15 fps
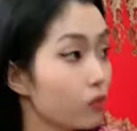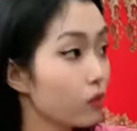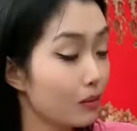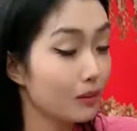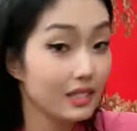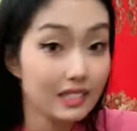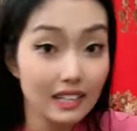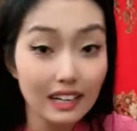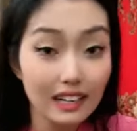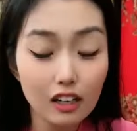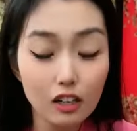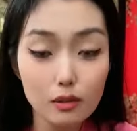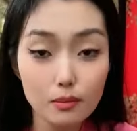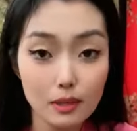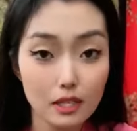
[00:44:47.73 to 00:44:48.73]
我们家
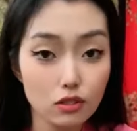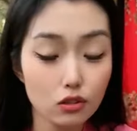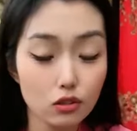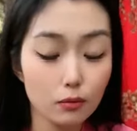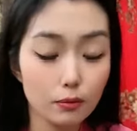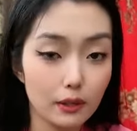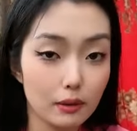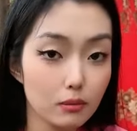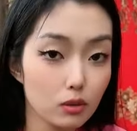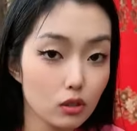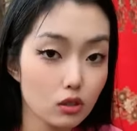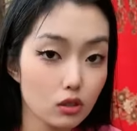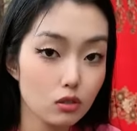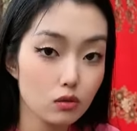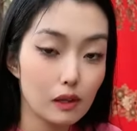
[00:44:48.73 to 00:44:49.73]
后面就有平
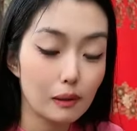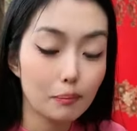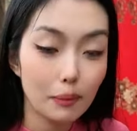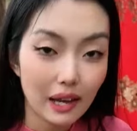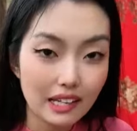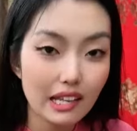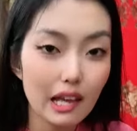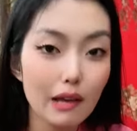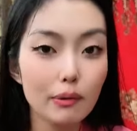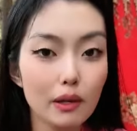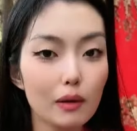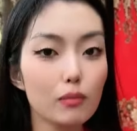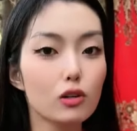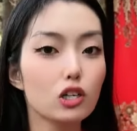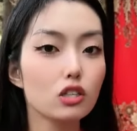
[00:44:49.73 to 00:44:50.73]
婆树，百年
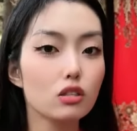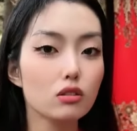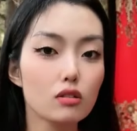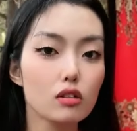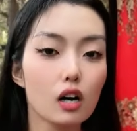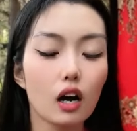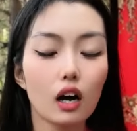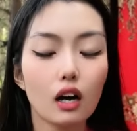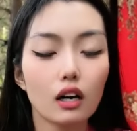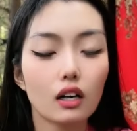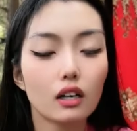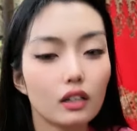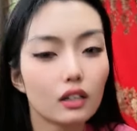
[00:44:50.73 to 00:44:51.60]
平婆树哦，